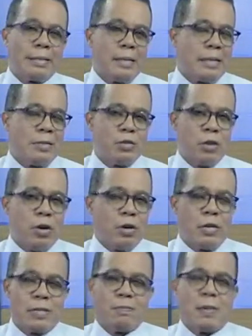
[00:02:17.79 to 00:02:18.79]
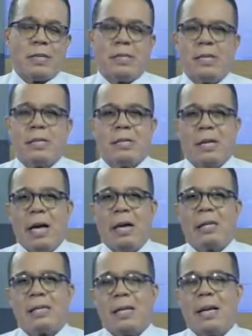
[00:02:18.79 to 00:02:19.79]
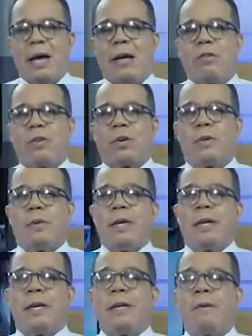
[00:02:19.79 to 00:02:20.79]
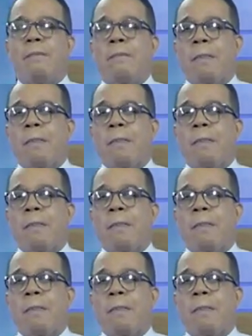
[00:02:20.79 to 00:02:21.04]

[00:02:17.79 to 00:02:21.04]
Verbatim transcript: elecciones presidenciales del año que viene,